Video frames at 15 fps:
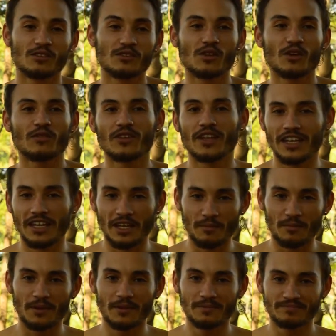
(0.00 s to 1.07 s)
Eu sou o
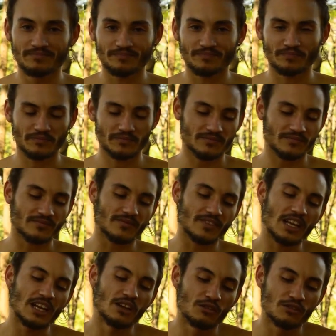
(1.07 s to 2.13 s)
Felipe,
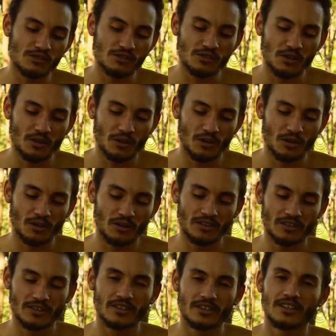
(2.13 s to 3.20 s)
eu sou
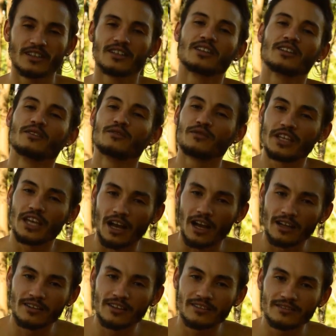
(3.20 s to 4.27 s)

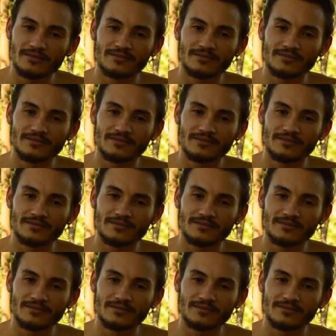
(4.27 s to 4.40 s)
viada